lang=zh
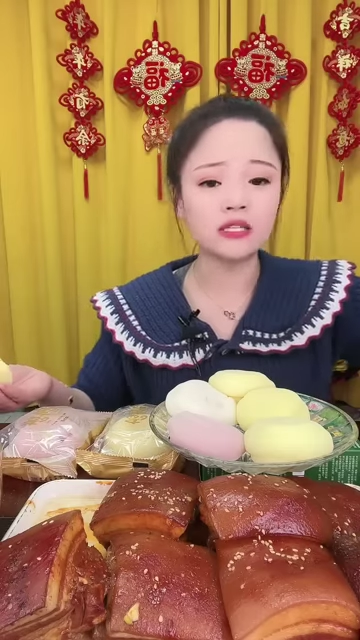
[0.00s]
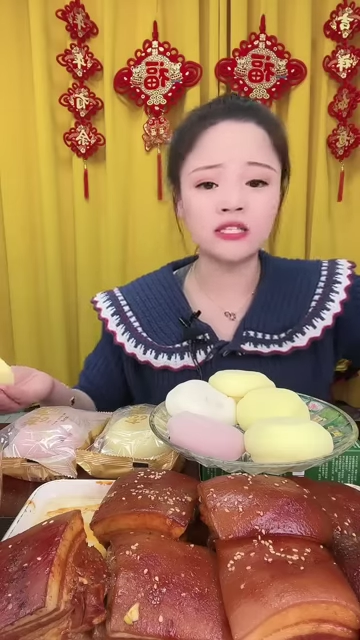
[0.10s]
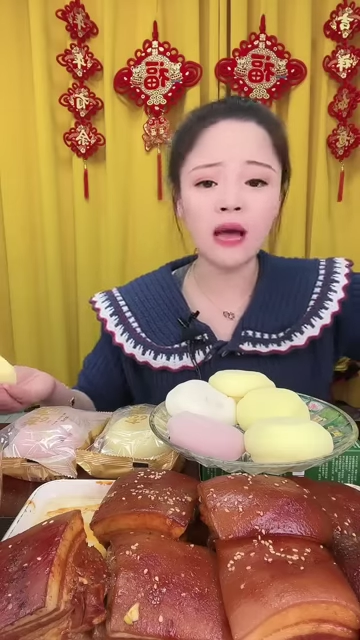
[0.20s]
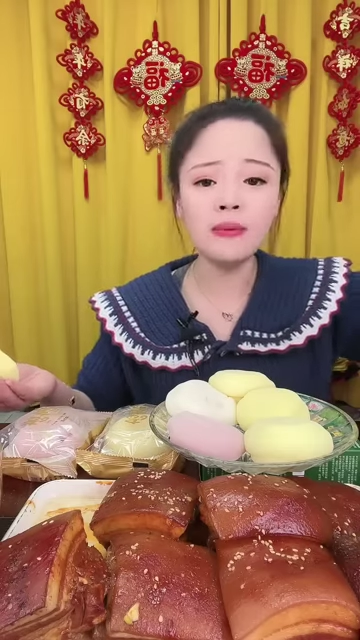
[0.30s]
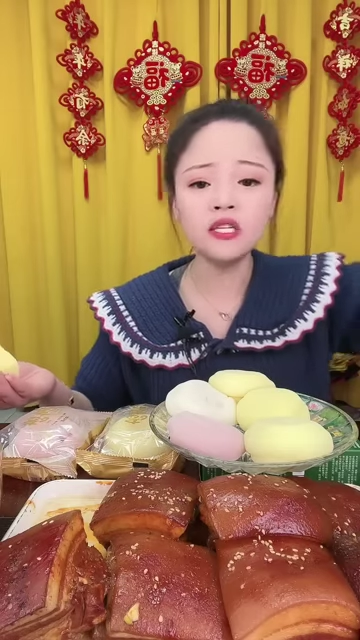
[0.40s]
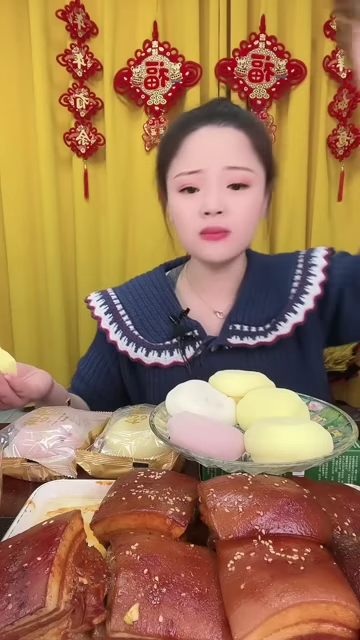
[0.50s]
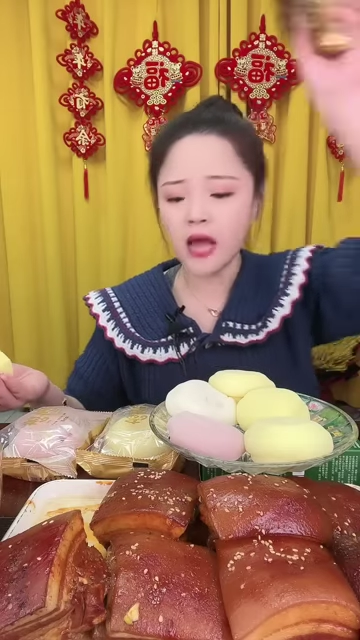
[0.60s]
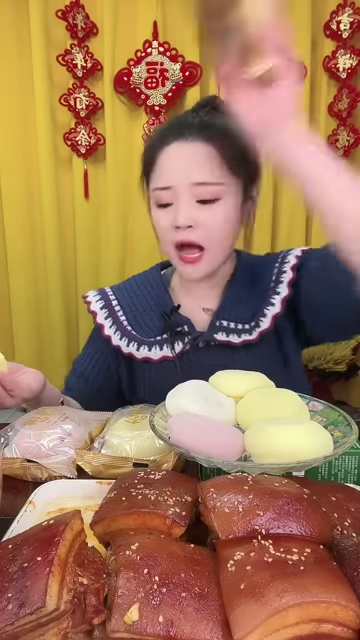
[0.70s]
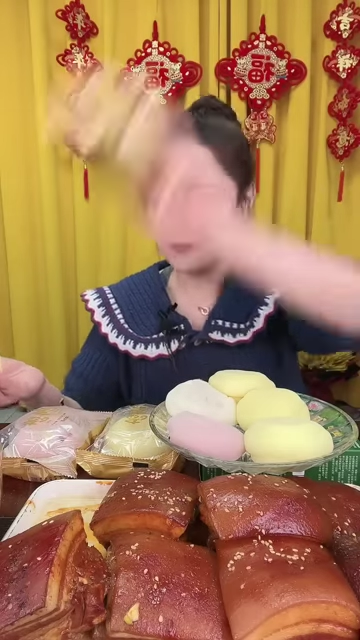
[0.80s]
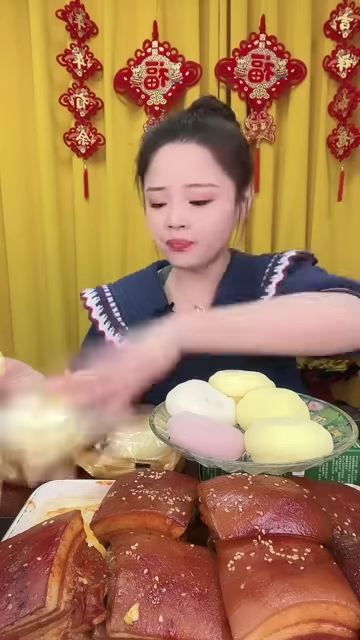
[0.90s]
咱们直播
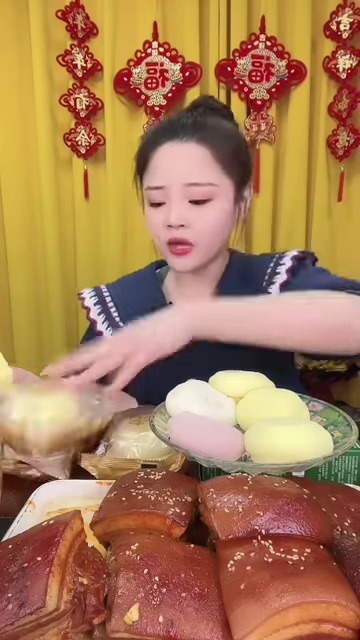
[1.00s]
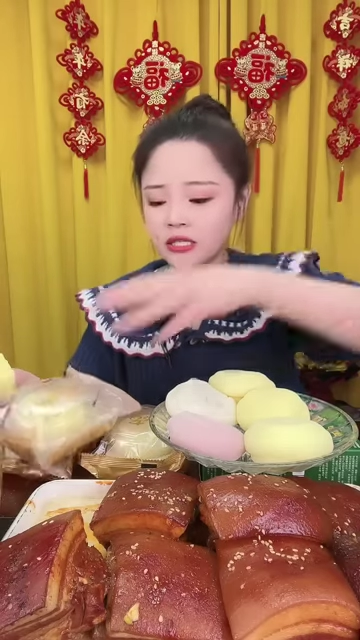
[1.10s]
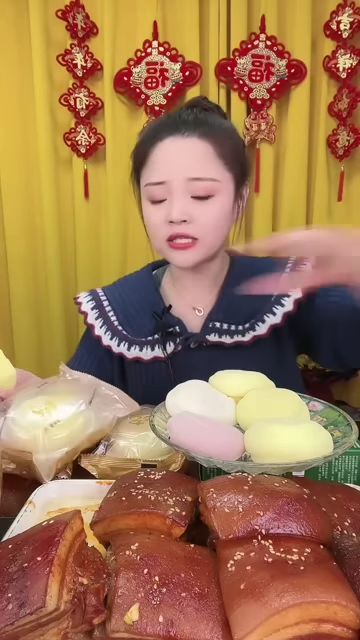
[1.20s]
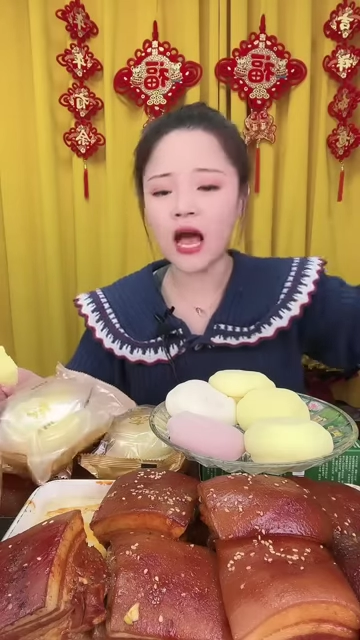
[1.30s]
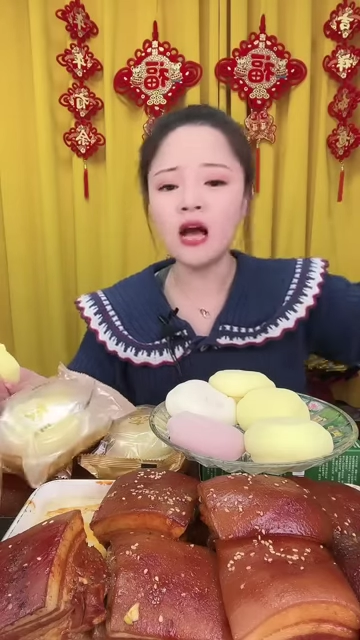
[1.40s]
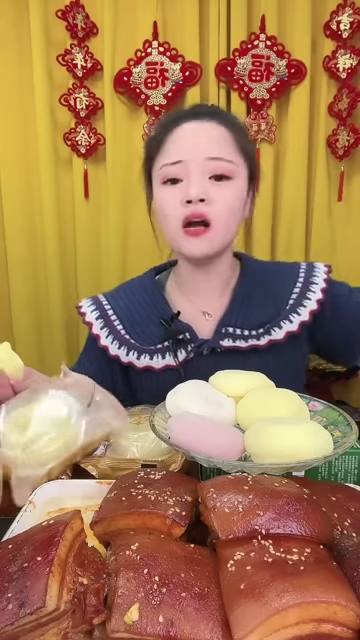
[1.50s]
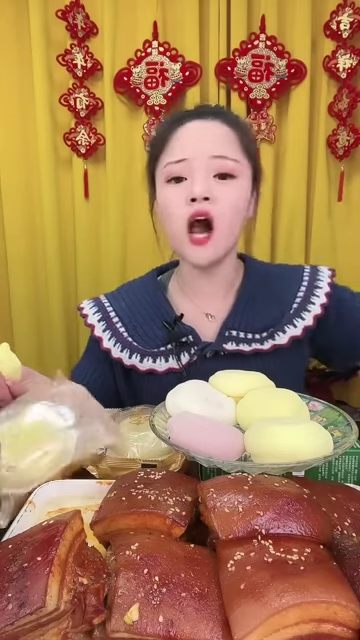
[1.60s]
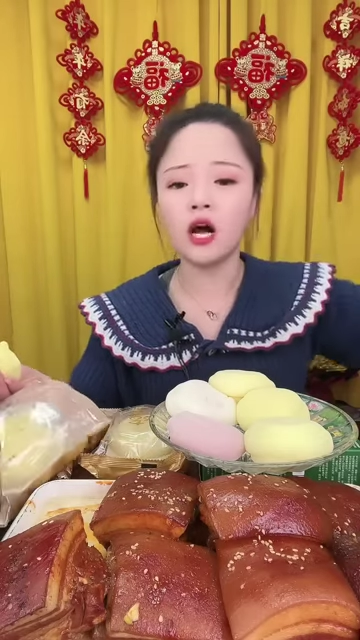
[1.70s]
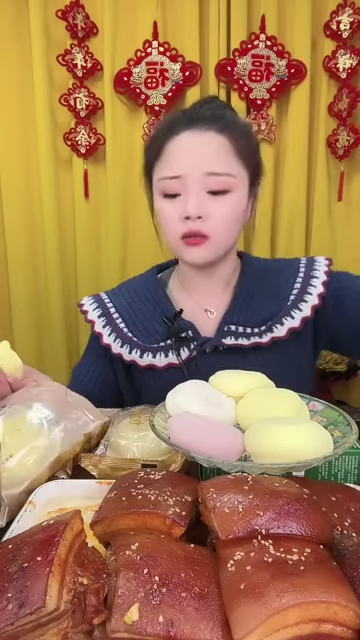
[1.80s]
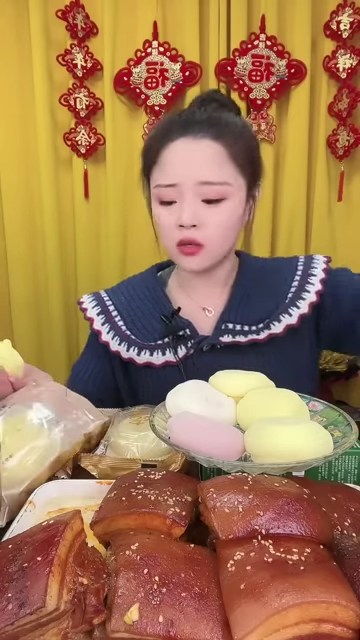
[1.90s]
间3
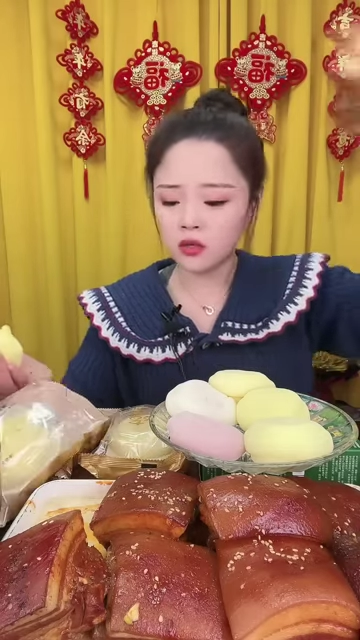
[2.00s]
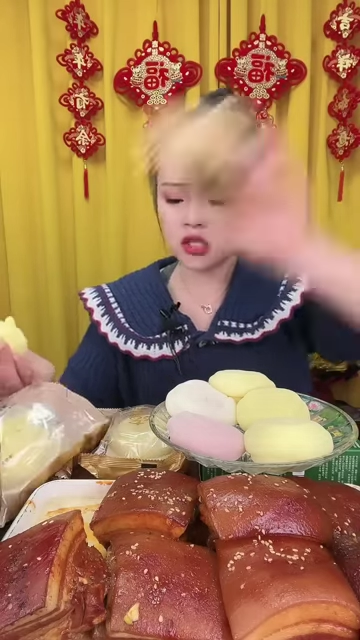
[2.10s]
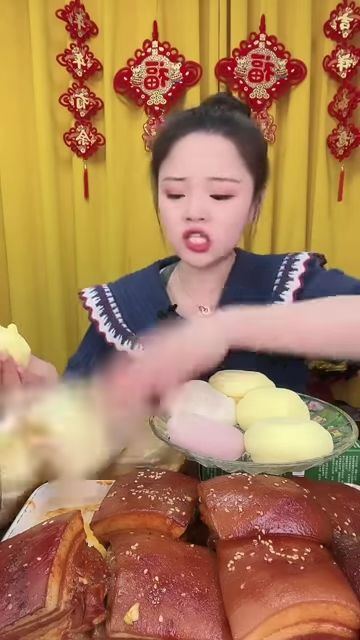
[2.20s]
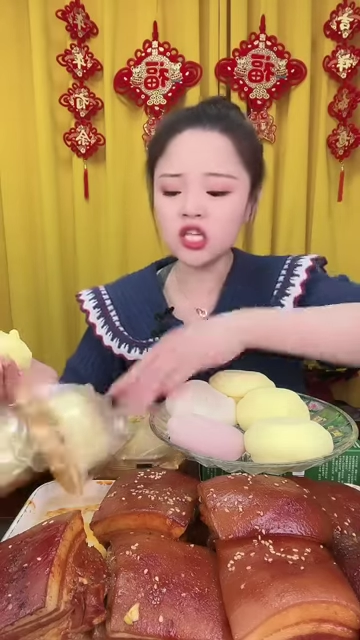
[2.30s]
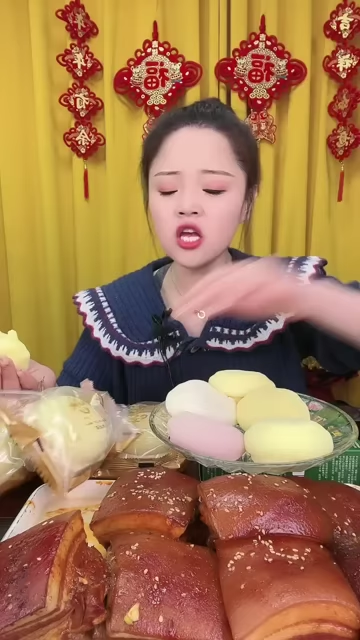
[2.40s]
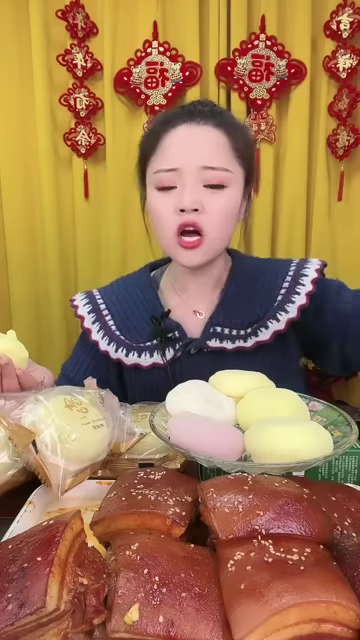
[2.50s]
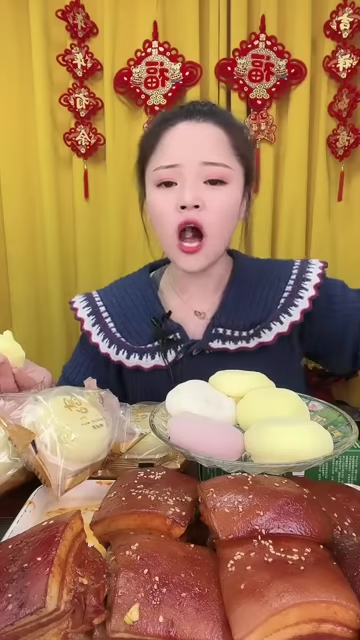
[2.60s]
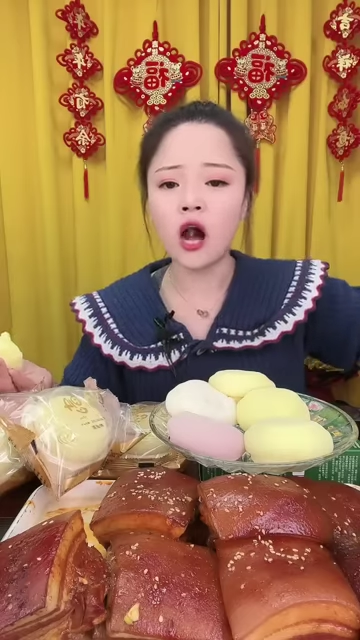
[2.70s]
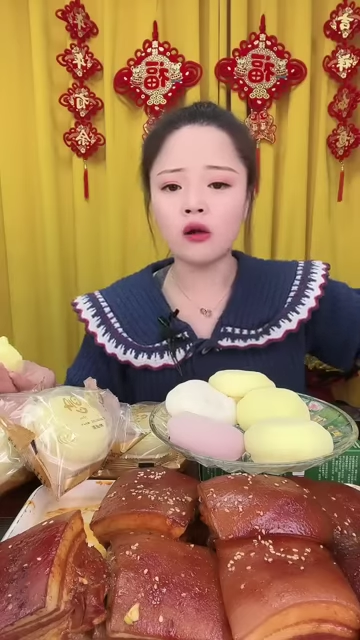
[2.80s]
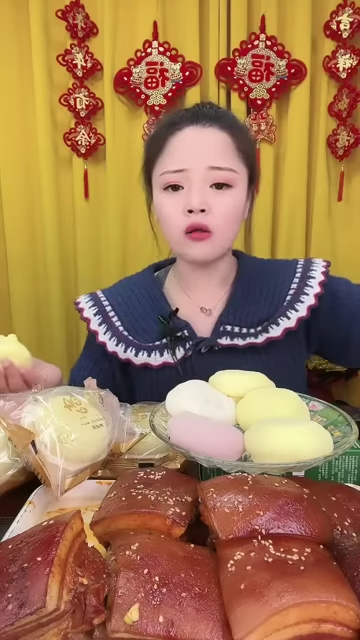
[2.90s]
个、4
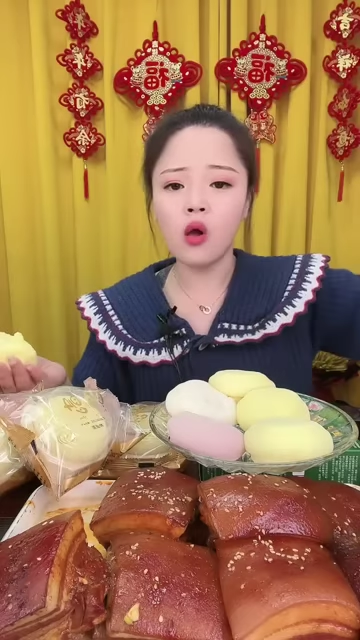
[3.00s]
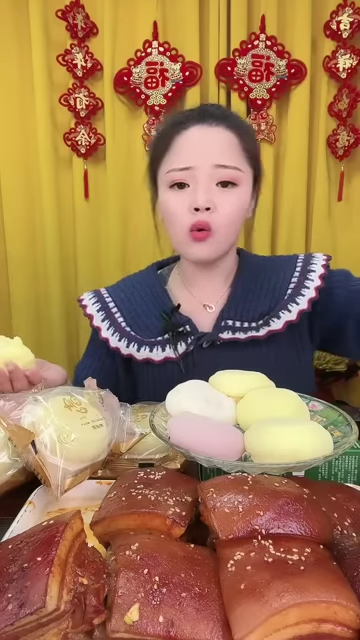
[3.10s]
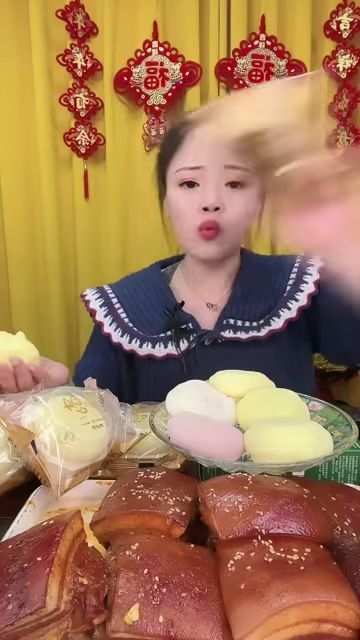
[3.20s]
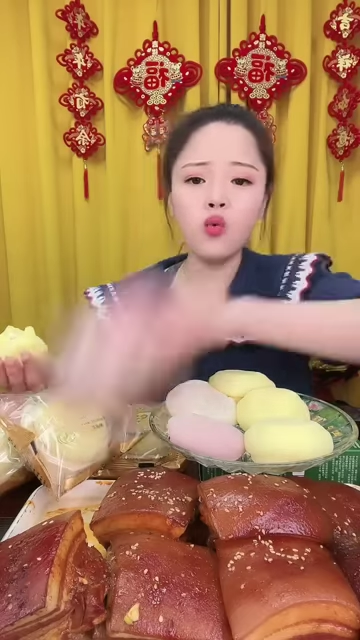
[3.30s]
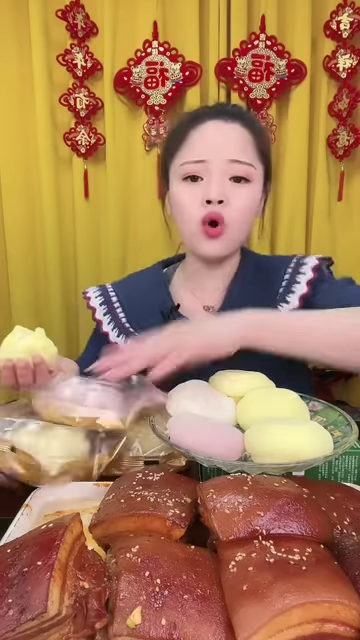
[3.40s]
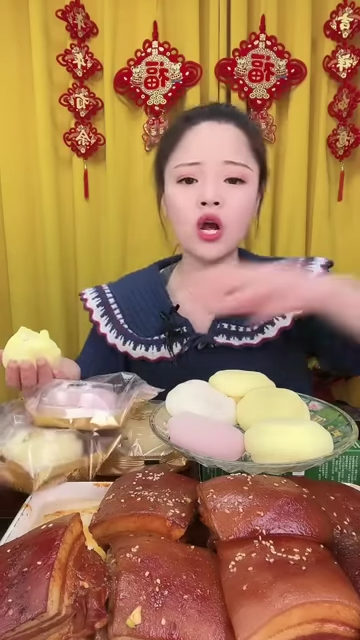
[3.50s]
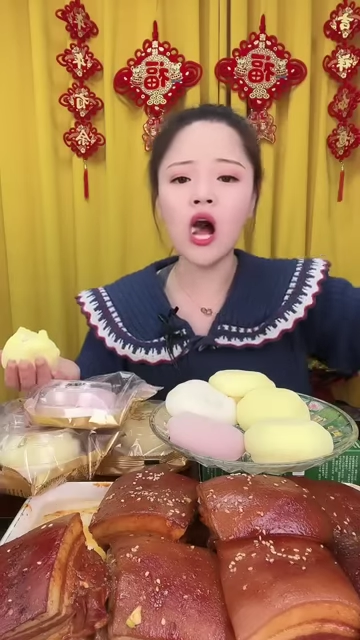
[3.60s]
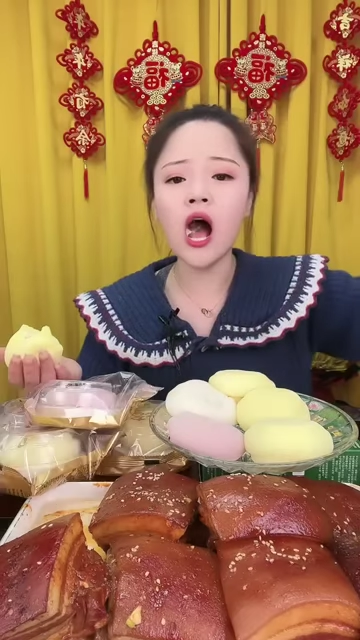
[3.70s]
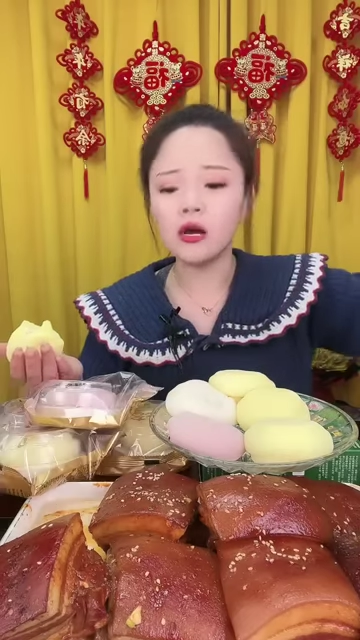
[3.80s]
个、5个、